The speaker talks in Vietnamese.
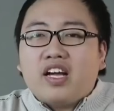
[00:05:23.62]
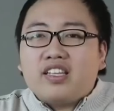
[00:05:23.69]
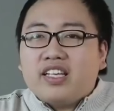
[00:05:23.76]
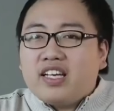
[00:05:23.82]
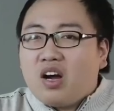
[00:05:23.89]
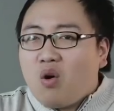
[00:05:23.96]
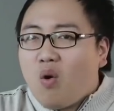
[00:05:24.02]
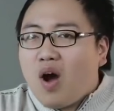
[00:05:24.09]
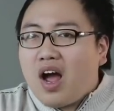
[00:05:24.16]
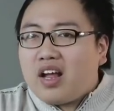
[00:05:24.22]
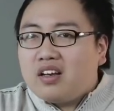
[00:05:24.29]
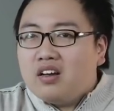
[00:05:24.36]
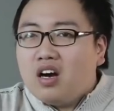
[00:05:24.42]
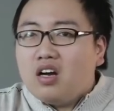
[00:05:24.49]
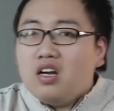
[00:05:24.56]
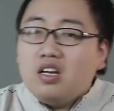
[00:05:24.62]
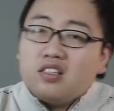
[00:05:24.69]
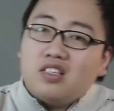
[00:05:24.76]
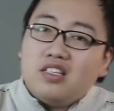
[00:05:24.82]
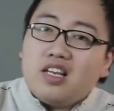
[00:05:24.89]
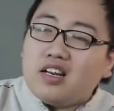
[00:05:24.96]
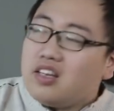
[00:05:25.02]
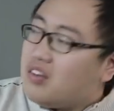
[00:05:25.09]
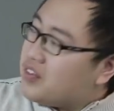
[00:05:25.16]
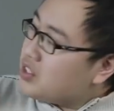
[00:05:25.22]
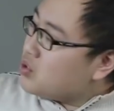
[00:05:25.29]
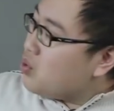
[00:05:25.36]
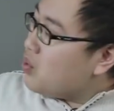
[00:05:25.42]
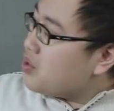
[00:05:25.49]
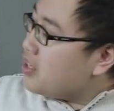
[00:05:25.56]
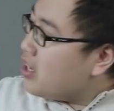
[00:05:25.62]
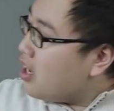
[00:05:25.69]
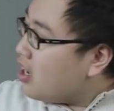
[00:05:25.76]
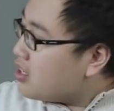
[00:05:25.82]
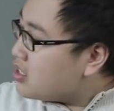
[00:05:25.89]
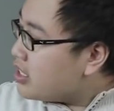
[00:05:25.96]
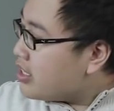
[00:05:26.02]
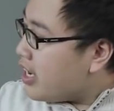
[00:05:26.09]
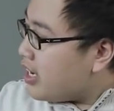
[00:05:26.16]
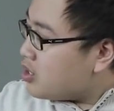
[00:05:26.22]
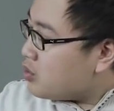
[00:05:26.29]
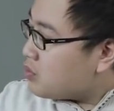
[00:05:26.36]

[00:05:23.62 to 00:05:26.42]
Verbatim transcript: những cái tính năng ngoài nữa thứ nhất ví dụ như ở trên này